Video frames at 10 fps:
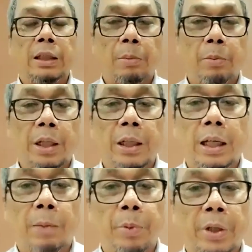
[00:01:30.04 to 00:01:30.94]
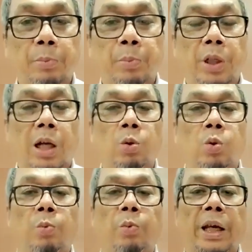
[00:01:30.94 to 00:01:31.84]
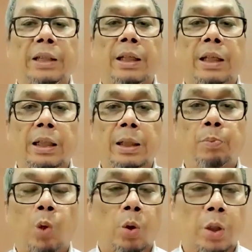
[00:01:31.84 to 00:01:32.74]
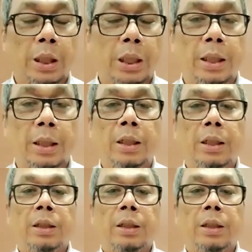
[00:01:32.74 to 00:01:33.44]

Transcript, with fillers: sama dengan aparat penegak hukum lainnya yakni Polri,